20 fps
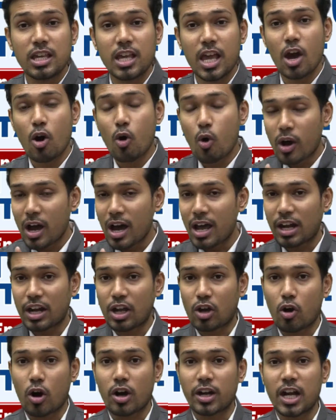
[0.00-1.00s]
ये होगा
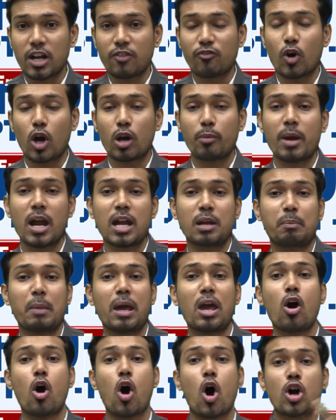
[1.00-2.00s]
रिकॉर्डेड फॉर्मेट
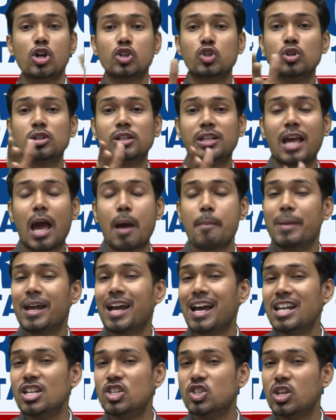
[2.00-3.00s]
में और जो
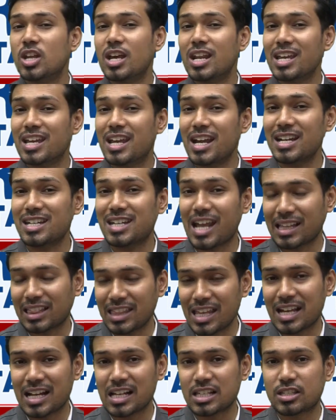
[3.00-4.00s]
केमिकल इंजीनियरिंग के
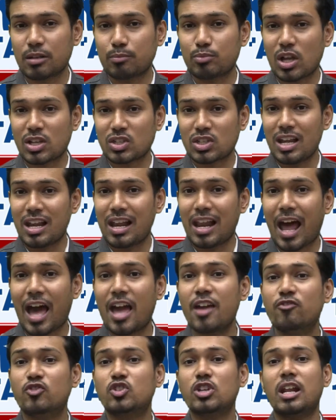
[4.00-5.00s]
टेक्निकल सब्जेक्ट्स हैं
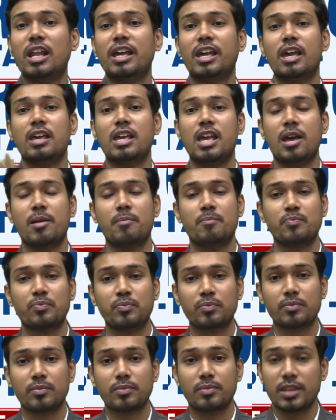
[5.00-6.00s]
लाइव चलेंगे ये
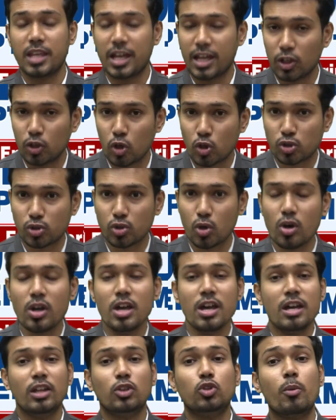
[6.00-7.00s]
ठीक है दोस्तों
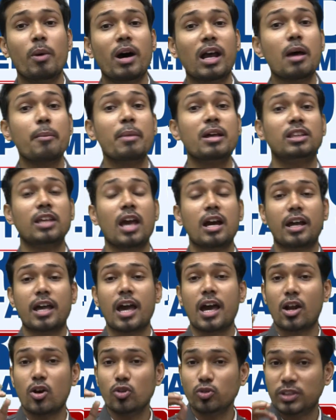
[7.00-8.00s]
दोबारा मैं
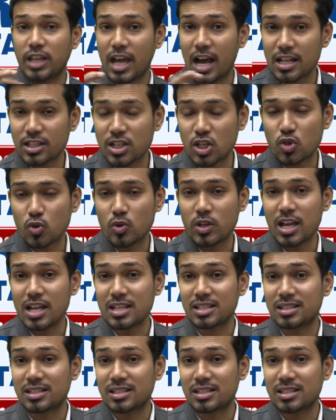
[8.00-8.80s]
कह रहा हूं ध्यान से सुनिए